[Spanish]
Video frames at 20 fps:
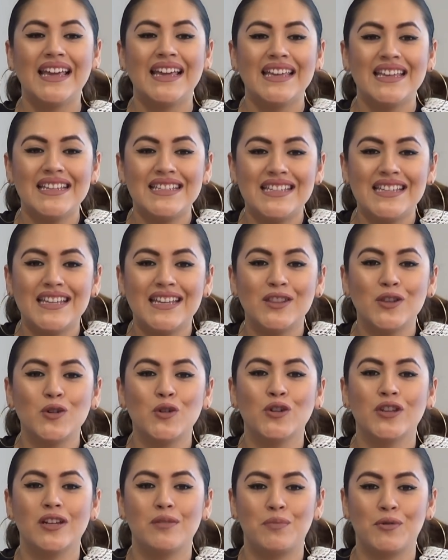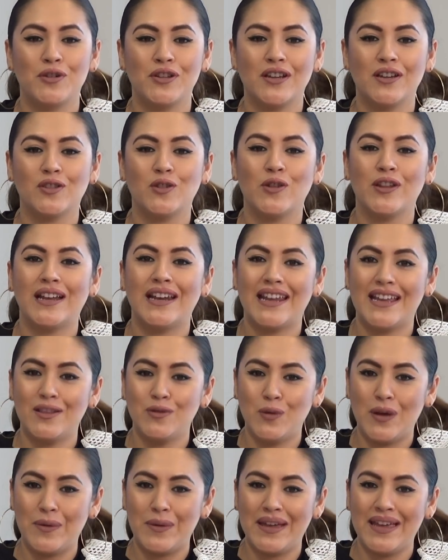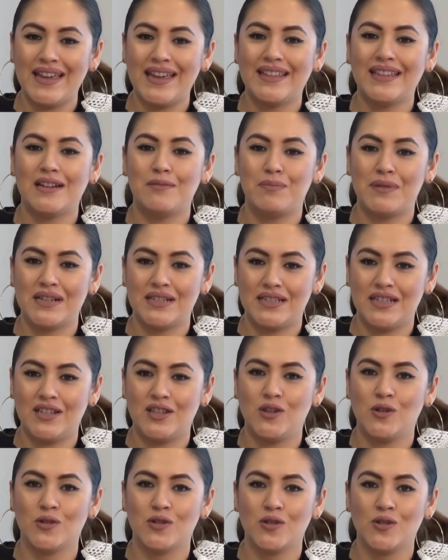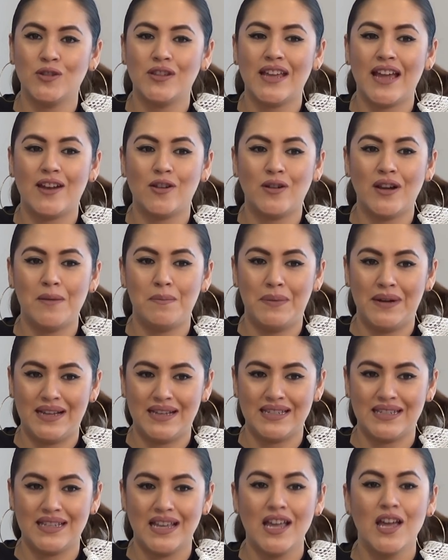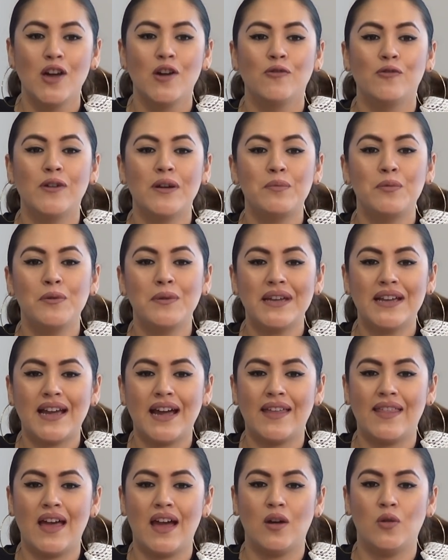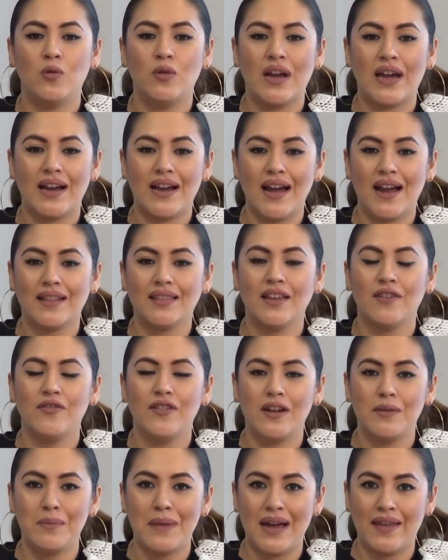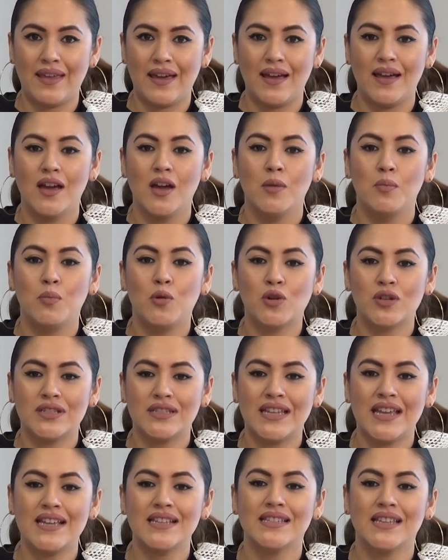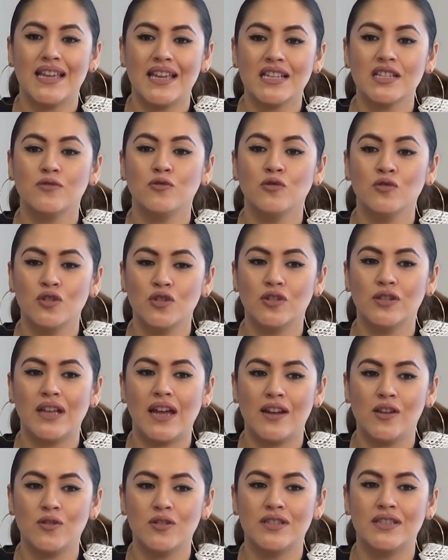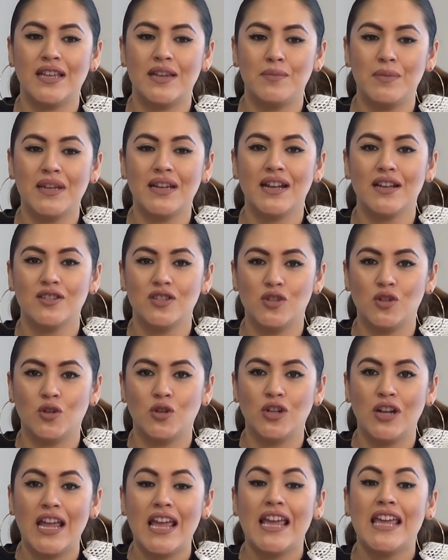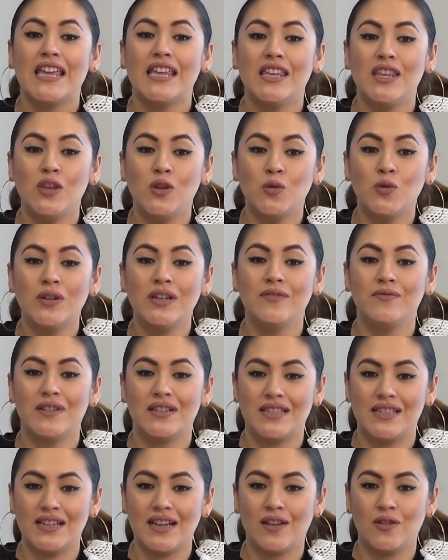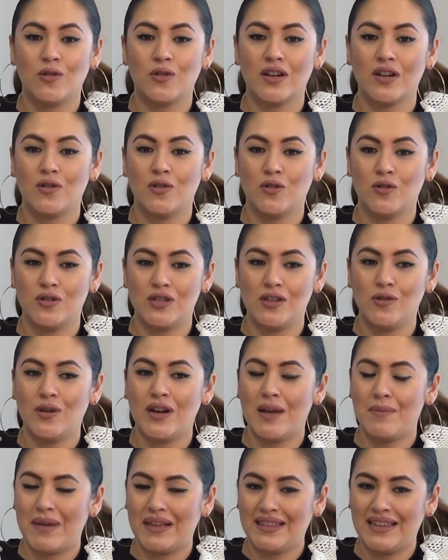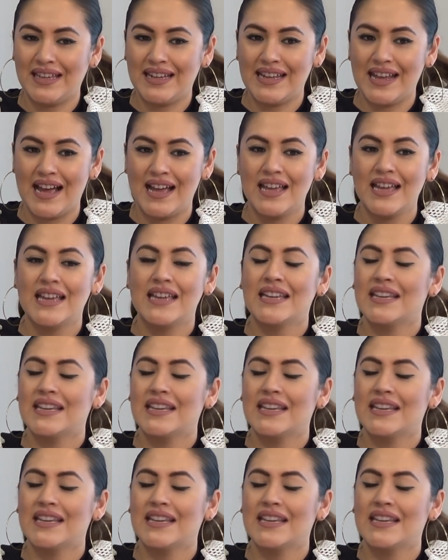Y siguiendo con el proyecto de Ley 9, en el prestigioso diario La Pres, fue publicada una carta firmada por seis exfuncionarios de inmigración y un investigador reconocido en la materia.